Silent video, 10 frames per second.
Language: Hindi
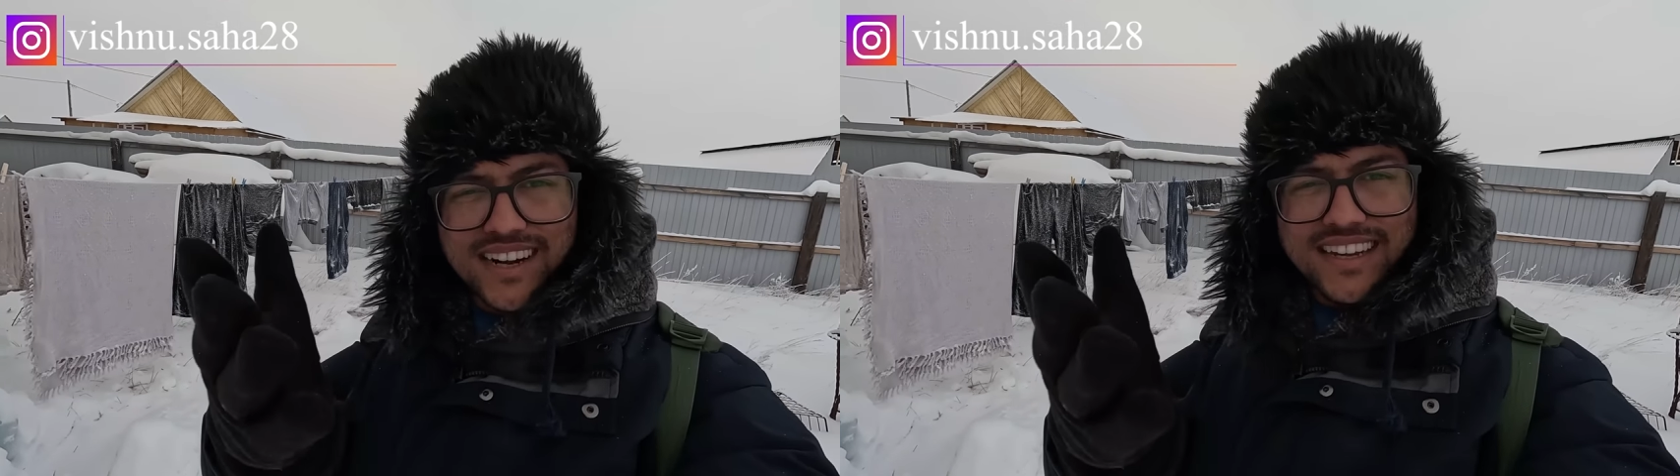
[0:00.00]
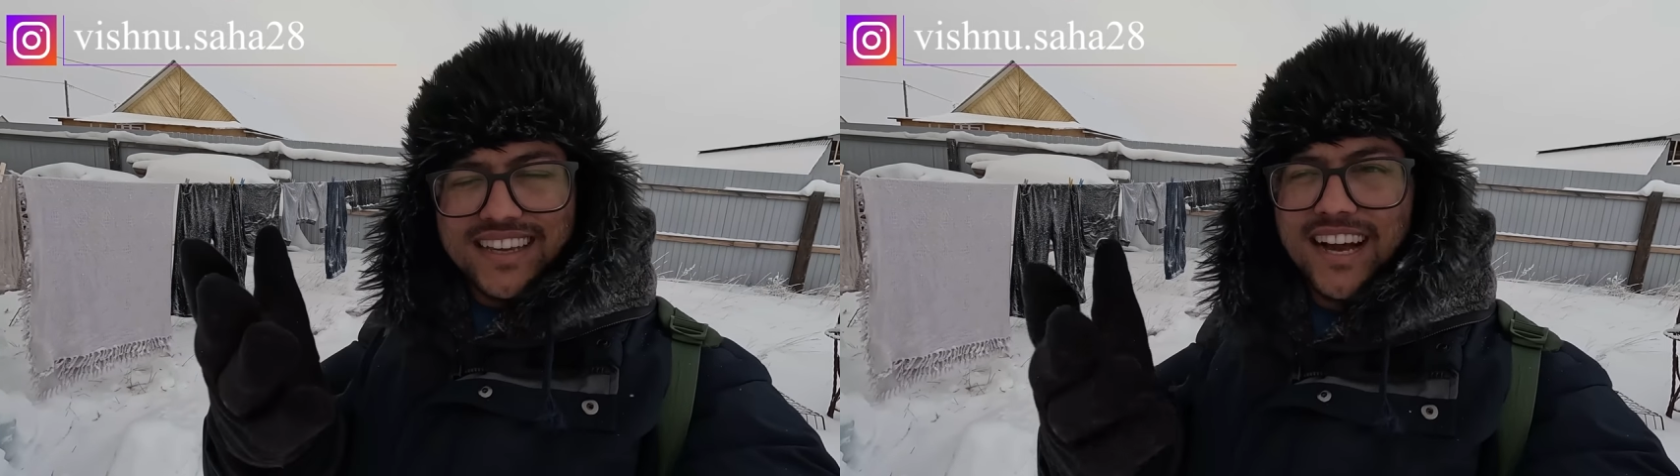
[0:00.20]

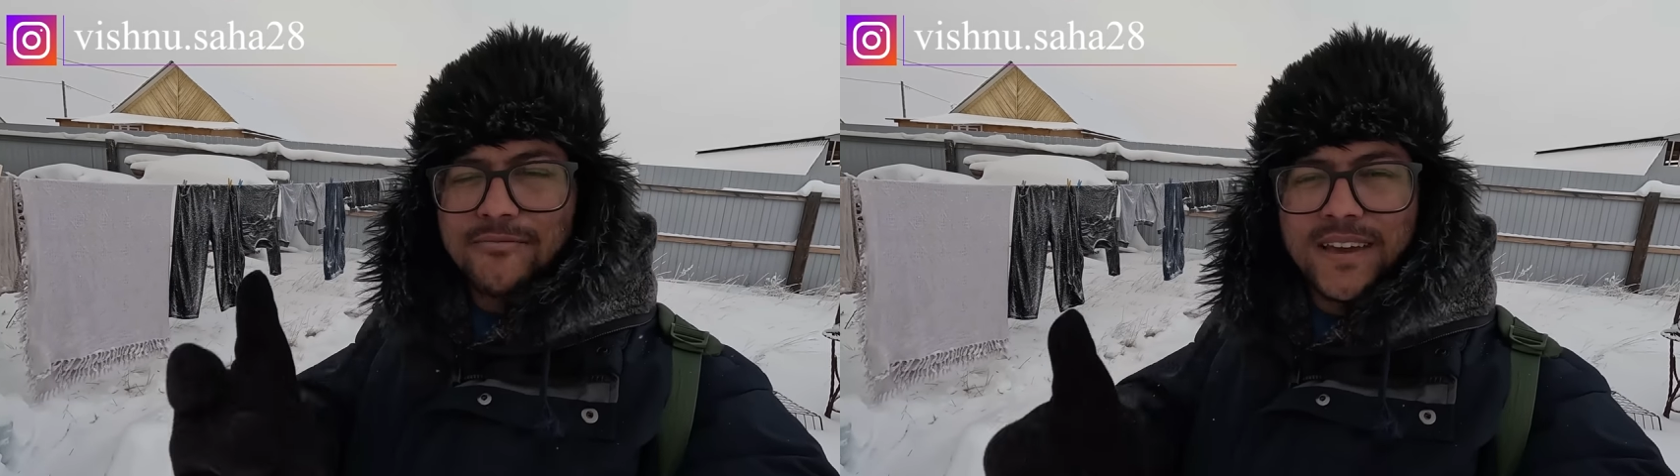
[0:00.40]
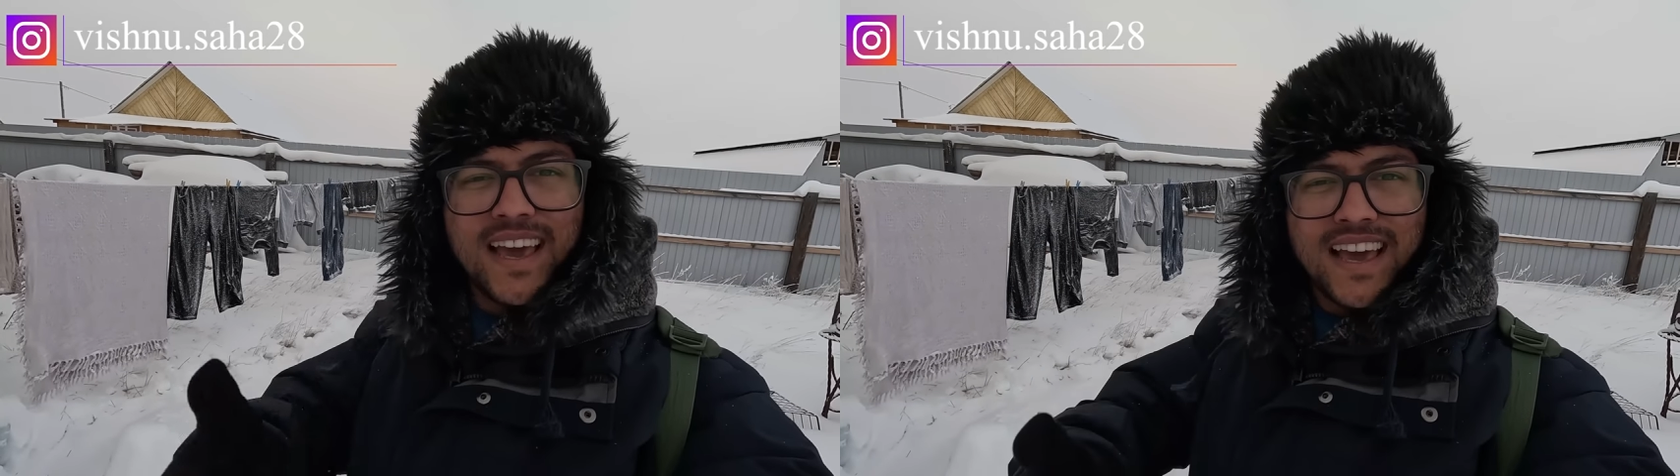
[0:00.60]
ठंडे
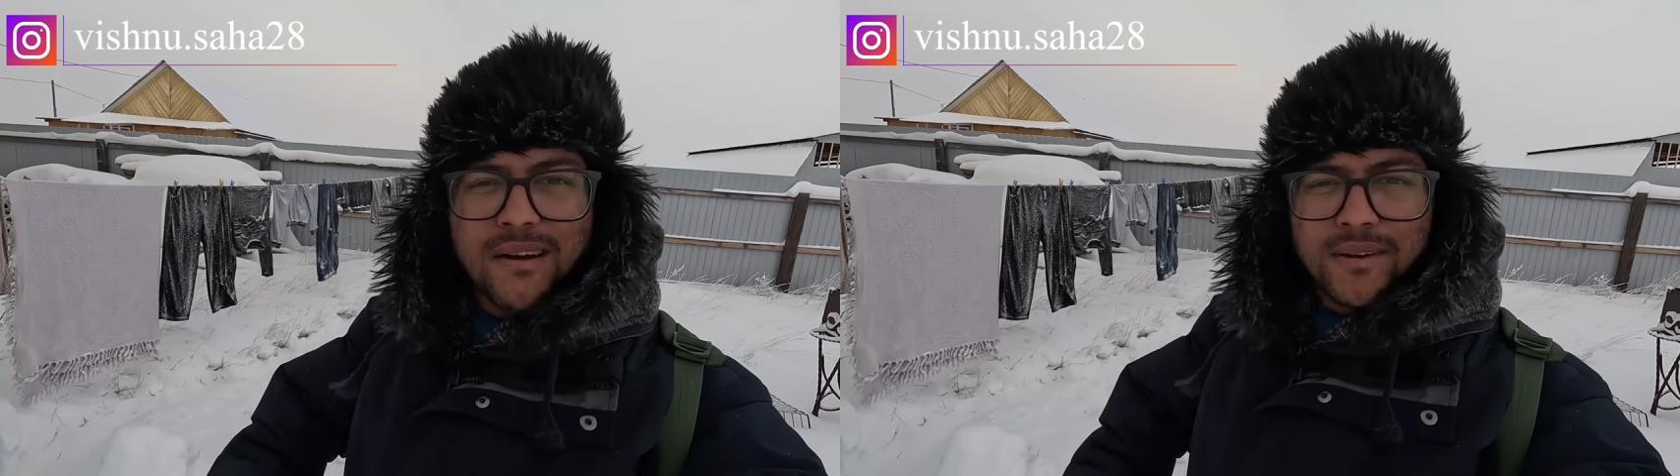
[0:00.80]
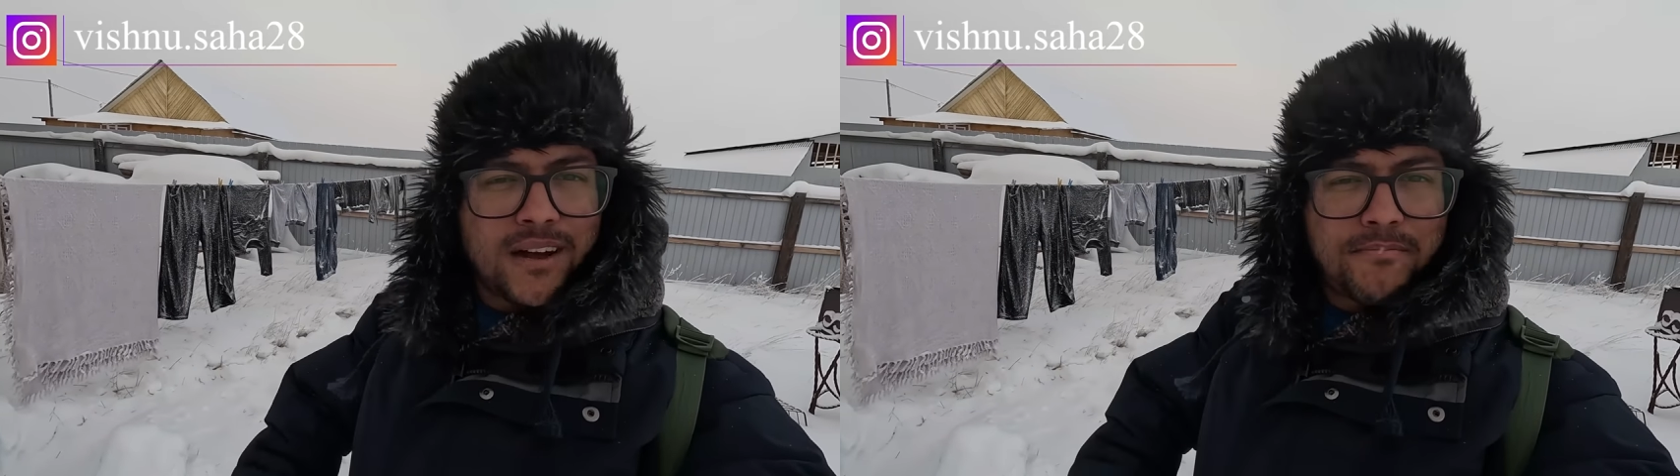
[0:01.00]
जगह पे
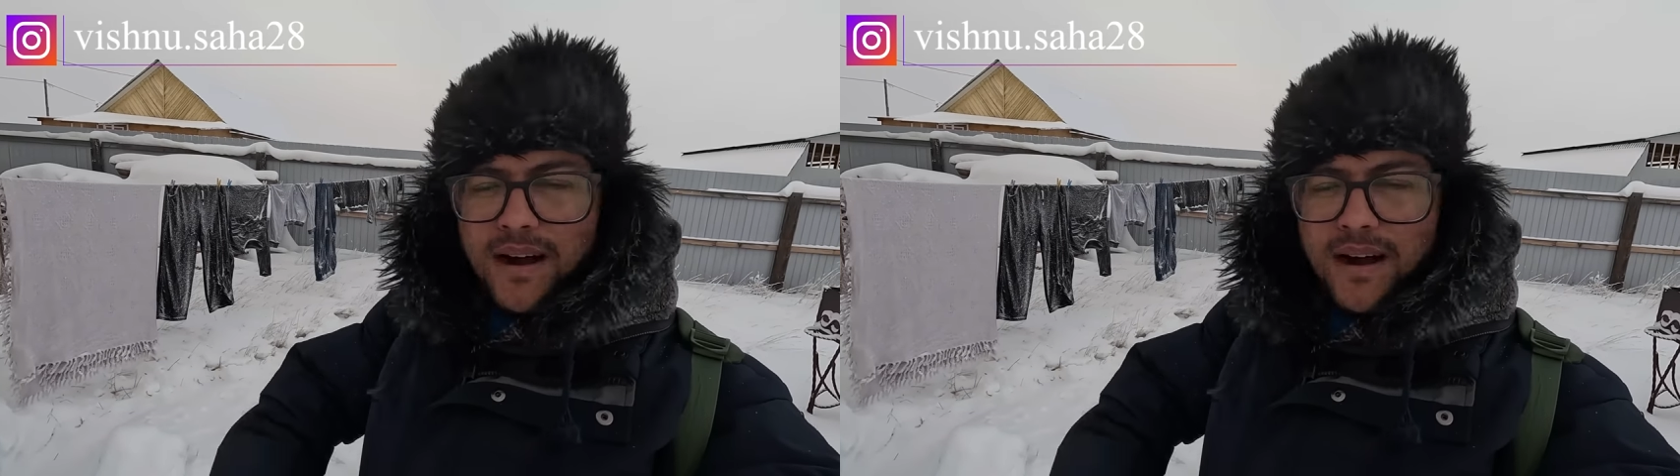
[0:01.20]
जहाँ पे अगर